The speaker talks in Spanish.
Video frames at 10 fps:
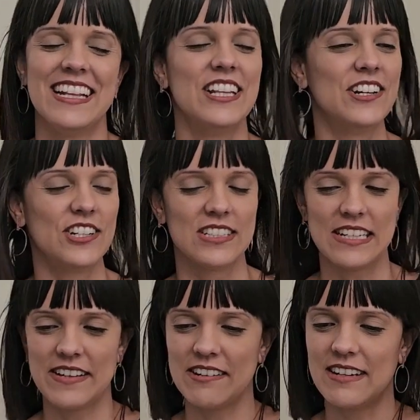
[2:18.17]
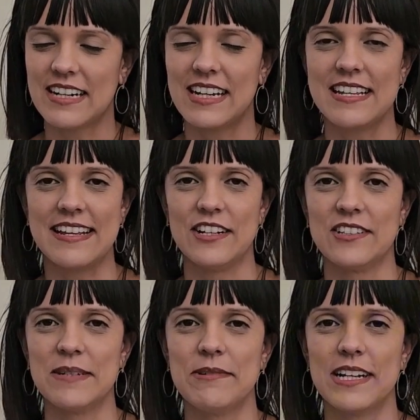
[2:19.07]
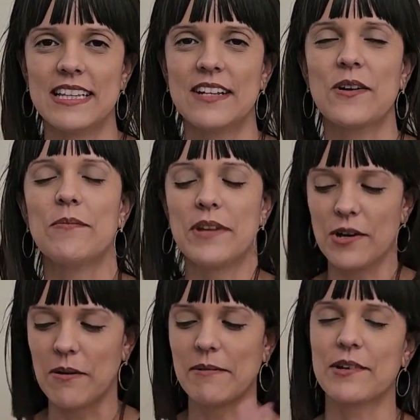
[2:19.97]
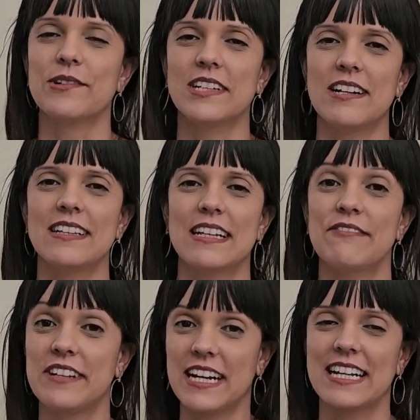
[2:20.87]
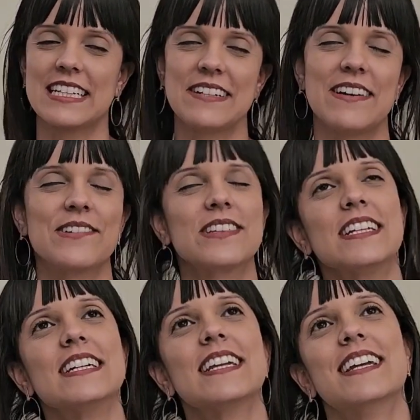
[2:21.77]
No, no te vengo a regañar, no te molestes conmigo. Vamos a escucharla hasta el final que te va a gustar.